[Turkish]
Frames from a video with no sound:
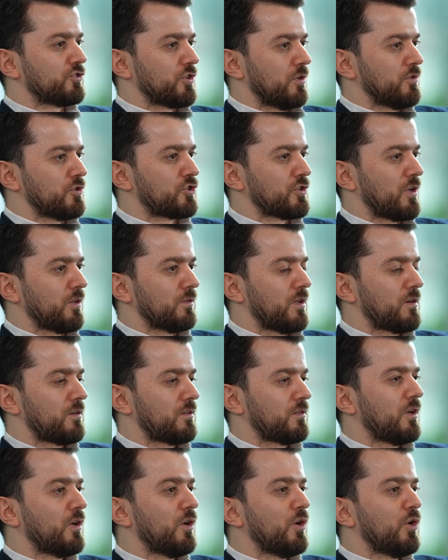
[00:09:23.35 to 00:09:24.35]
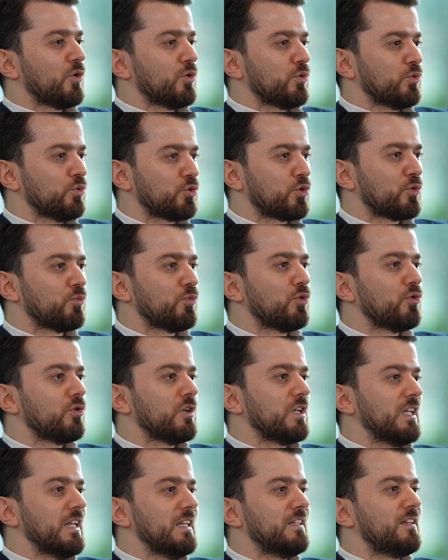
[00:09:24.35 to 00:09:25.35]
çalışanlar durumu
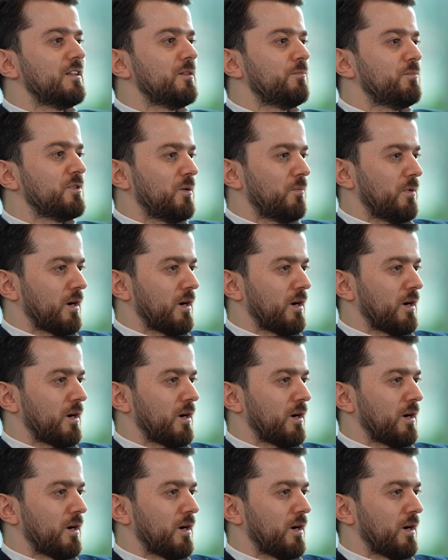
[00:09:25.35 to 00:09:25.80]
ilgili birim